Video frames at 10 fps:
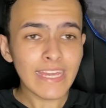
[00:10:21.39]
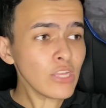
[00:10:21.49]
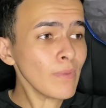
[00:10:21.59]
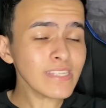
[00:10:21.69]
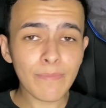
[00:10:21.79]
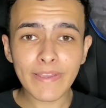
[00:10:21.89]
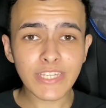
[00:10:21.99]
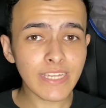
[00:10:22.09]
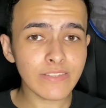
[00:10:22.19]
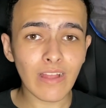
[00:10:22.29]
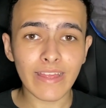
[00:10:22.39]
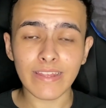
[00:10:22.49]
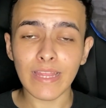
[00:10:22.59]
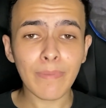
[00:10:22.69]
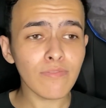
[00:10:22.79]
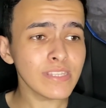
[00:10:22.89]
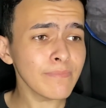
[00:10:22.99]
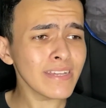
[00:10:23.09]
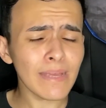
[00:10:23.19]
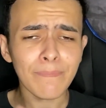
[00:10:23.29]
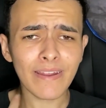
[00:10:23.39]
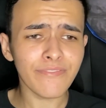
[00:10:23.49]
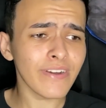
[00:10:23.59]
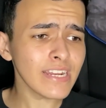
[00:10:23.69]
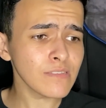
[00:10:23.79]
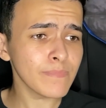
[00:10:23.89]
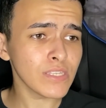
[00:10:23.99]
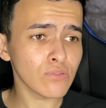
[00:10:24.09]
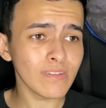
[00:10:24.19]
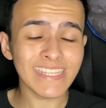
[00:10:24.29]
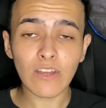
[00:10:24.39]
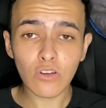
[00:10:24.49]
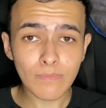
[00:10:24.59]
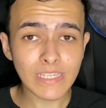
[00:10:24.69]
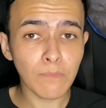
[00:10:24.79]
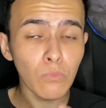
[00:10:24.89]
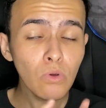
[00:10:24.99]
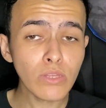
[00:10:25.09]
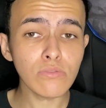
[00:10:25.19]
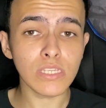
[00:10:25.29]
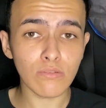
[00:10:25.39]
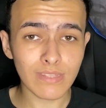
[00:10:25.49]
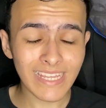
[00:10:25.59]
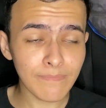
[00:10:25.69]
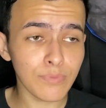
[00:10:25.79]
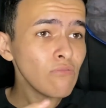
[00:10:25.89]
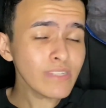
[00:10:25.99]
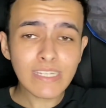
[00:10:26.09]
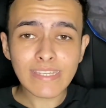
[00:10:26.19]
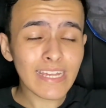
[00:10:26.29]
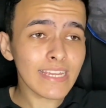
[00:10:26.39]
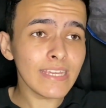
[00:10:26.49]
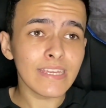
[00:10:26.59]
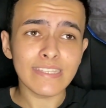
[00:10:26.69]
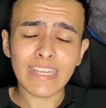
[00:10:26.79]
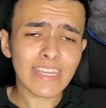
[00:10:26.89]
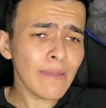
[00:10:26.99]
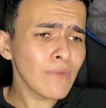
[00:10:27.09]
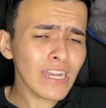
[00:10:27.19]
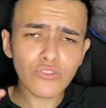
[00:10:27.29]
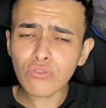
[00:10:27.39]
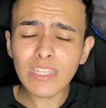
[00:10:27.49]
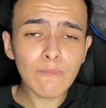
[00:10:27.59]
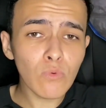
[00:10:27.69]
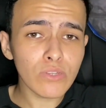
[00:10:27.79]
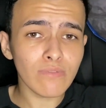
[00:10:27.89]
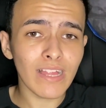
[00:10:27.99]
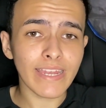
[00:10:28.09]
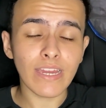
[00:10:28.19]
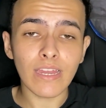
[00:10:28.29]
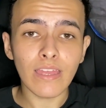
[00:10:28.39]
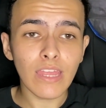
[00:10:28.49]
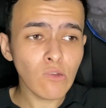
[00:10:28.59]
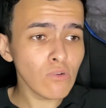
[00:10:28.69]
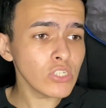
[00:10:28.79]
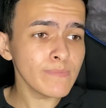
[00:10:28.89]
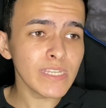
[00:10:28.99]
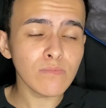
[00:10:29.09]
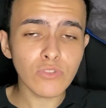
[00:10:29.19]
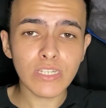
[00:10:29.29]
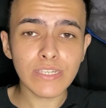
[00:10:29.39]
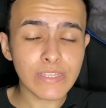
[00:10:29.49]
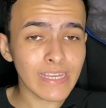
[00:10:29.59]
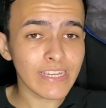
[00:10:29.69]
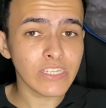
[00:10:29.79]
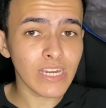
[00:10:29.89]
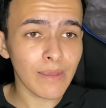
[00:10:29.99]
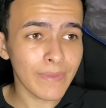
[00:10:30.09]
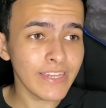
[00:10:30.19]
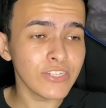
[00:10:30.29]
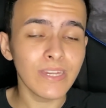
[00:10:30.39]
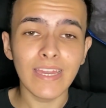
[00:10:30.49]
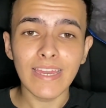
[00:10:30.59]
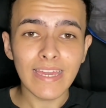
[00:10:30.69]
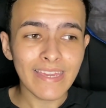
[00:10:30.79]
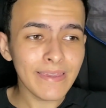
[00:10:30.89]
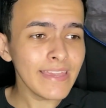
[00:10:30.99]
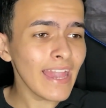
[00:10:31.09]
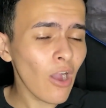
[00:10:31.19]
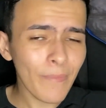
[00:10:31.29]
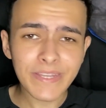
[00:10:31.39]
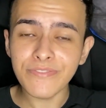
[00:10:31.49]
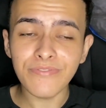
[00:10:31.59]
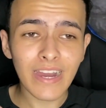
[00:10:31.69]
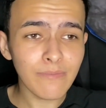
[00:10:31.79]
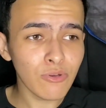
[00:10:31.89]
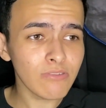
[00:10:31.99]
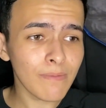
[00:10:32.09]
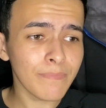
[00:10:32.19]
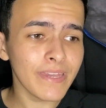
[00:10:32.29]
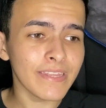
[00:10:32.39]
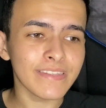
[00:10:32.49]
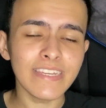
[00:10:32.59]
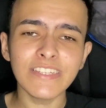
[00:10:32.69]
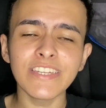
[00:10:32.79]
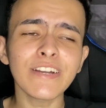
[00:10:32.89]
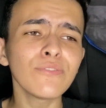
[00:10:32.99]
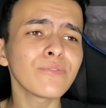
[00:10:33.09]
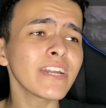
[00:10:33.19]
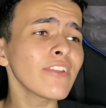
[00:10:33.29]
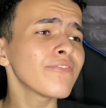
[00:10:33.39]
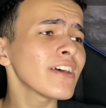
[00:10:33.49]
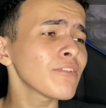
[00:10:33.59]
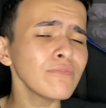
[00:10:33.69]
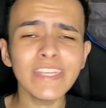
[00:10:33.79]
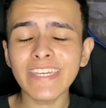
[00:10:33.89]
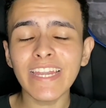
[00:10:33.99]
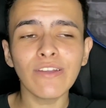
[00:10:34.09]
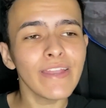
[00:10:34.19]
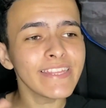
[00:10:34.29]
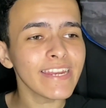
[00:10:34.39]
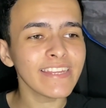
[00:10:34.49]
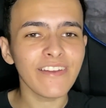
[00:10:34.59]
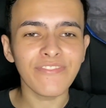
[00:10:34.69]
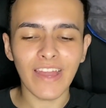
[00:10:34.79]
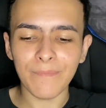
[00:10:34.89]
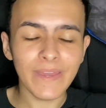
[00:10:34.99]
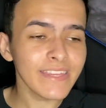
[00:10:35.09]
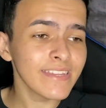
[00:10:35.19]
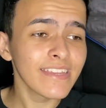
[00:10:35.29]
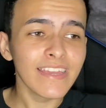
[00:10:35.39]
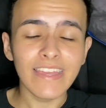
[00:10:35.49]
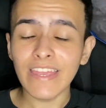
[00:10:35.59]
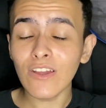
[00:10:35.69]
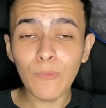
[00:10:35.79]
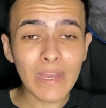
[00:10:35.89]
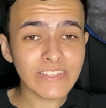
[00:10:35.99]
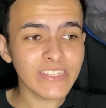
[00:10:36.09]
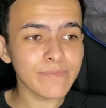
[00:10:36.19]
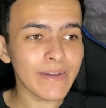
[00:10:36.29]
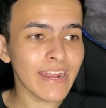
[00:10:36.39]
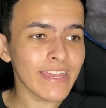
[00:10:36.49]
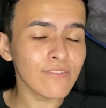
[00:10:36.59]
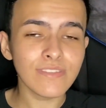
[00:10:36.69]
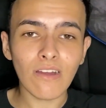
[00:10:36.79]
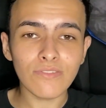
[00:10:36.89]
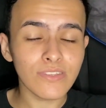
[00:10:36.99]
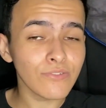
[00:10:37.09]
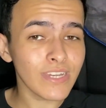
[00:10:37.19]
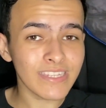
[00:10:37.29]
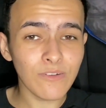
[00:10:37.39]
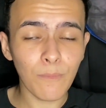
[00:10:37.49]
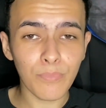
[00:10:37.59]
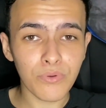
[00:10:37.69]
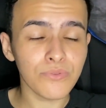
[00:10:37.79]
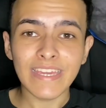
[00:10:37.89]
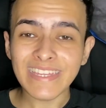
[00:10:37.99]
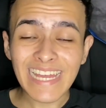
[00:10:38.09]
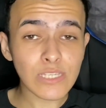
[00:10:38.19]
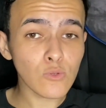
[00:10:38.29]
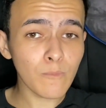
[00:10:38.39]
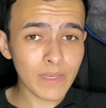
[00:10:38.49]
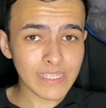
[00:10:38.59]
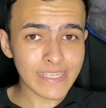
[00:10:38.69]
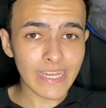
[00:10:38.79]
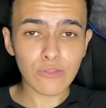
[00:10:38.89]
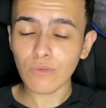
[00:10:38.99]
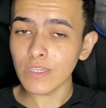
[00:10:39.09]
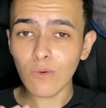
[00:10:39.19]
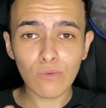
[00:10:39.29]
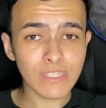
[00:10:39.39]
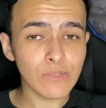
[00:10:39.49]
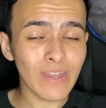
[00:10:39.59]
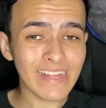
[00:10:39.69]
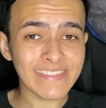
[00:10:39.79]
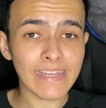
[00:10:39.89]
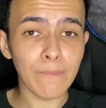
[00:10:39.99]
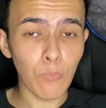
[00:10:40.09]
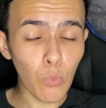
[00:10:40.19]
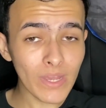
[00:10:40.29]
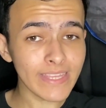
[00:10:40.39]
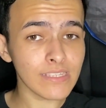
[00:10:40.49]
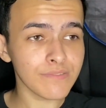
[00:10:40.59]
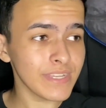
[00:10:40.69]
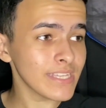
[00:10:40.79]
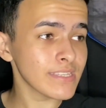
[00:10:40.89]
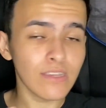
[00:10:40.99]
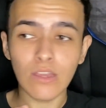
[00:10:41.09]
Então basicamente é isso, galera. Dá pra você mandar pra várias pessoas, economizar muito o seu tempo usando isso aqui. Isso aqui é, ajuda muito, galera. Eu hoje mesmo utilizo isso aqui diariamente e realmente vale muito a pena. Tem dia que eu não quero falar com ninguém. Eu entro aqui na ferramenta e começo a disparar aqui os áudios que eu já tenho pronto. E dá super certo. E eu consigo realizar muitas vendas